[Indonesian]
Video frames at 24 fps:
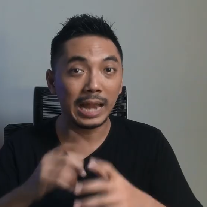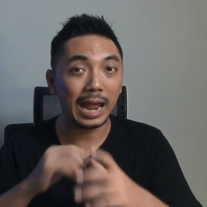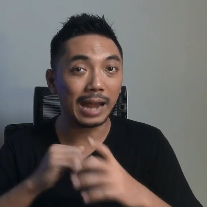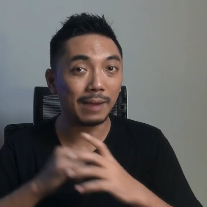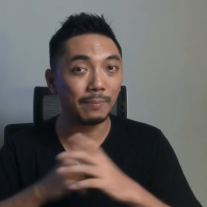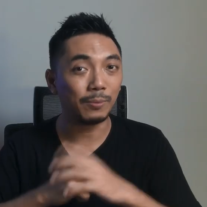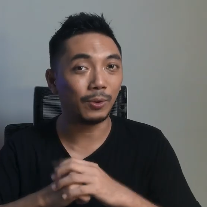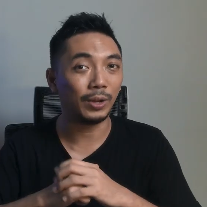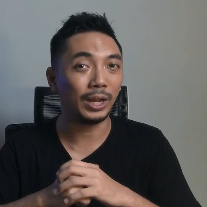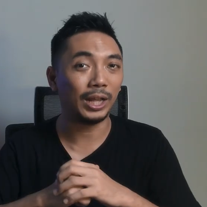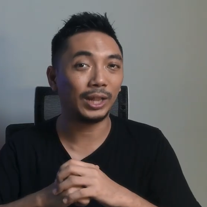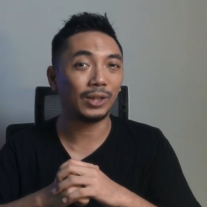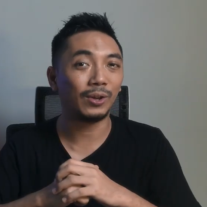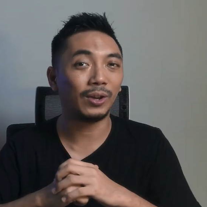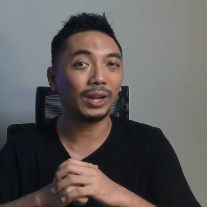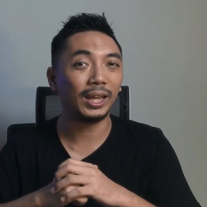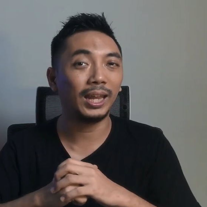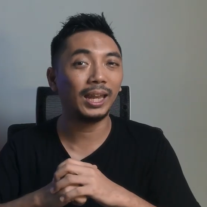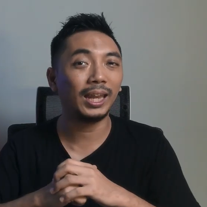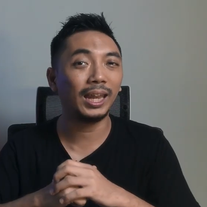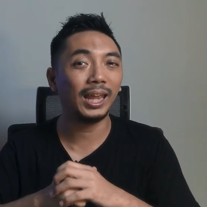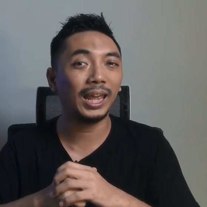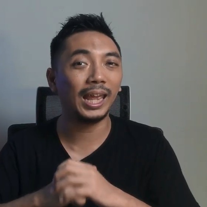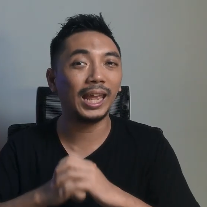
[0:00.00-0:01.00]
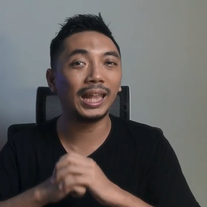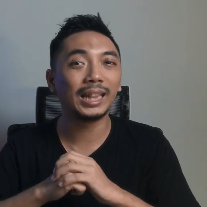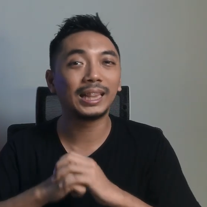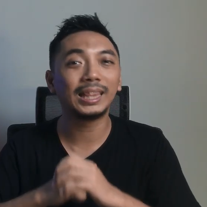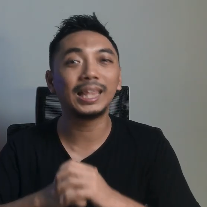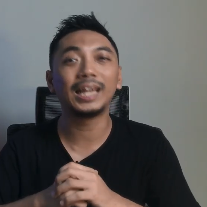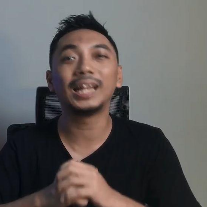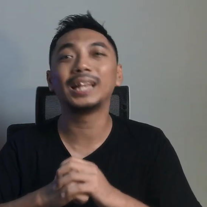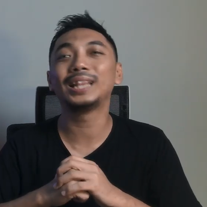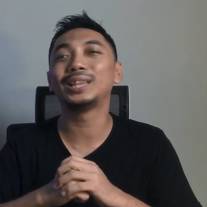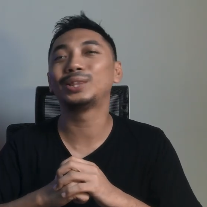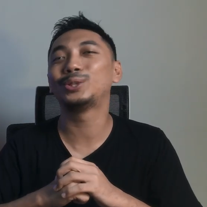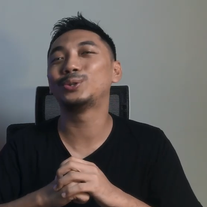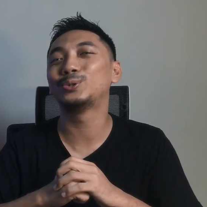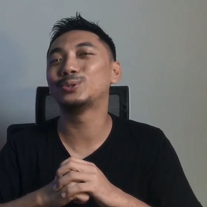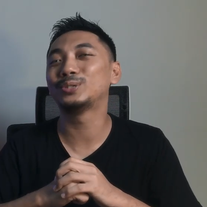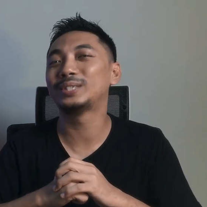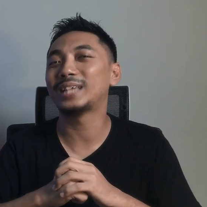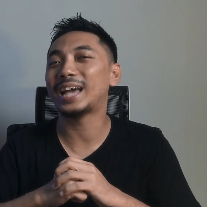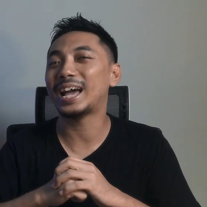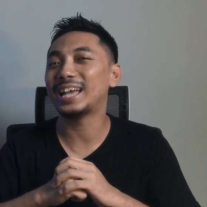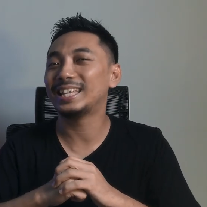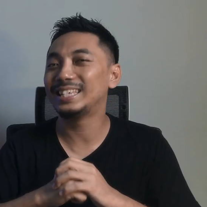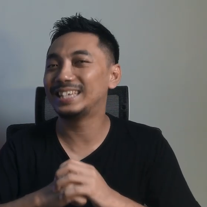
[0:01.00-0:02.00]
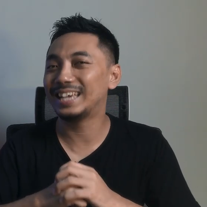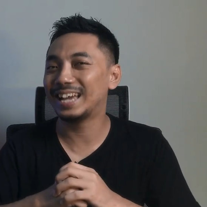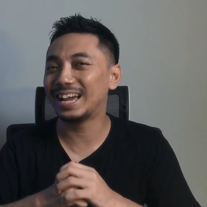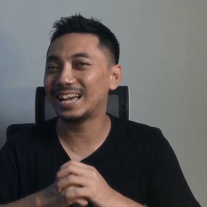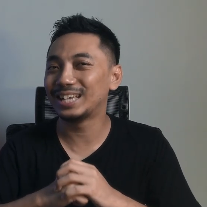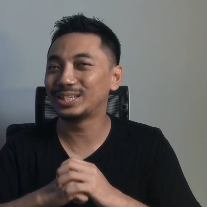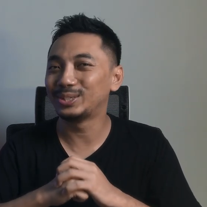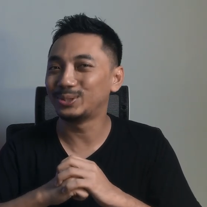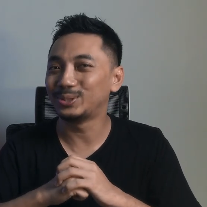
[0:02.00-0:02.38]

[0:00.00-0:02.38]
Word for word: Dan monitor ini tentu saja